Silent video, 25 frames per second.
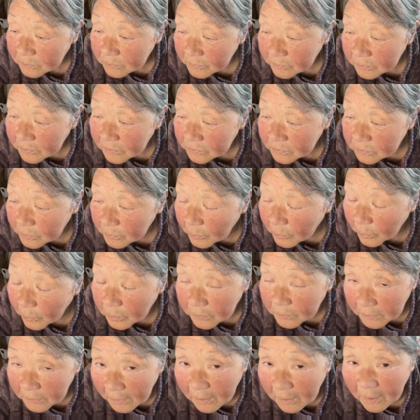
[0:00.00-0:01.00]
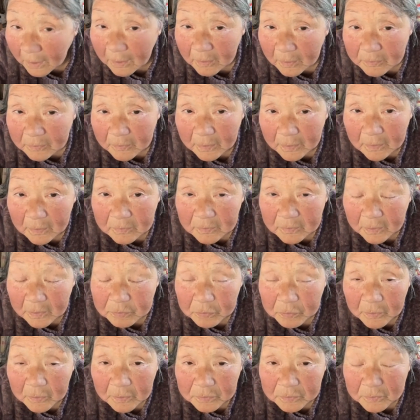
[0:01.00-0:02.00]
自分ですごいね、ね
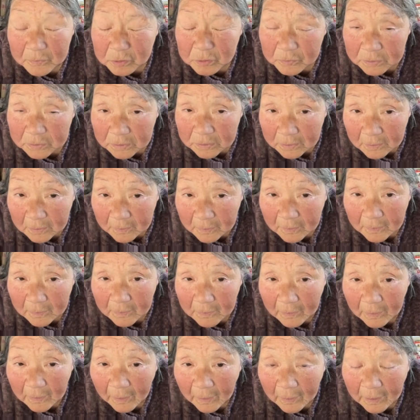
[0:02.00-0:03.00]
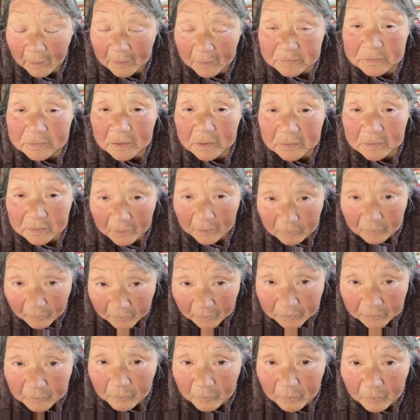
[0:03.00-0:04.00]
ネットやった時、稼いだ
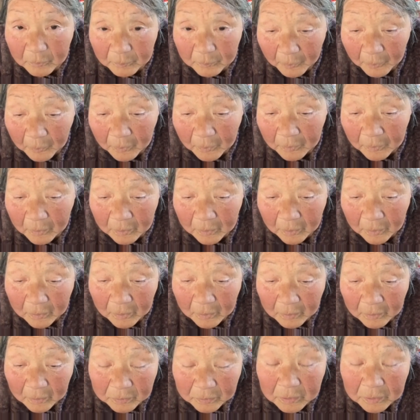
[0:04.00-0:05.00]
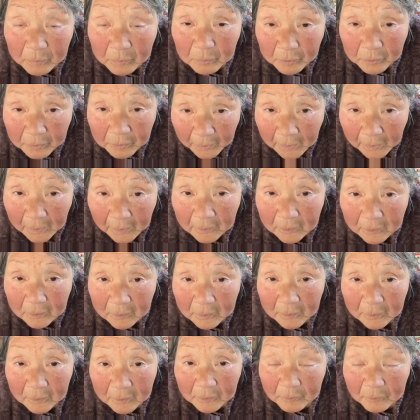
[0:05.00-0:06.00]
よ、あの子も。でもね、
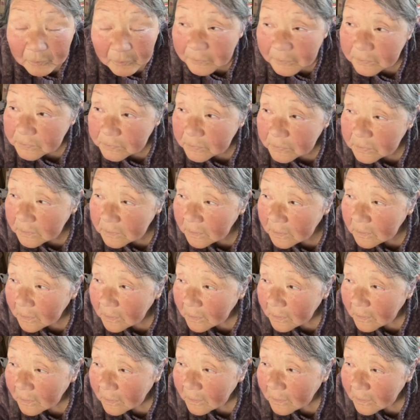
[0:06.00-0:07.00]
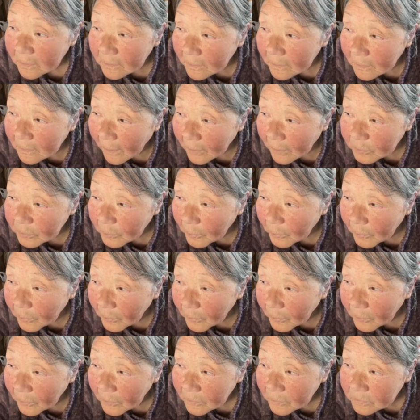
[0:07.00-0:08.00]
私に、あ
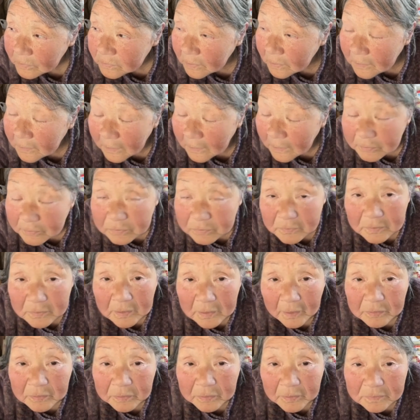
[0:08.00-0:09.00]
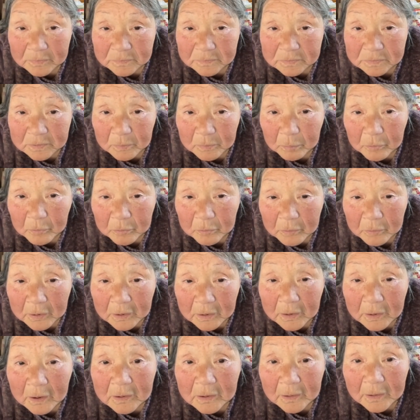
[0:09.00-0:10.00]
の、生活費なんて一銭もく
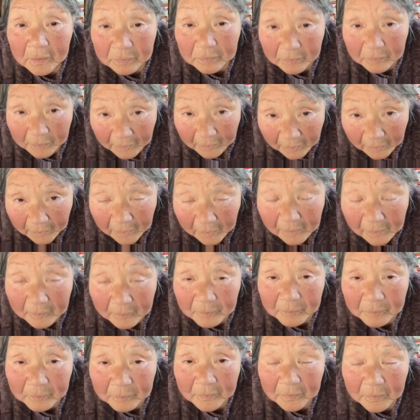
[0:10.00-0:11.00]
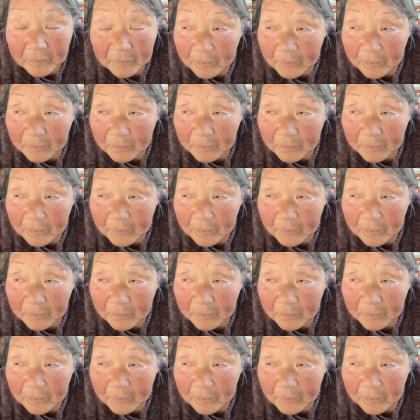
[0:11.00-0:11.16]
れないからね。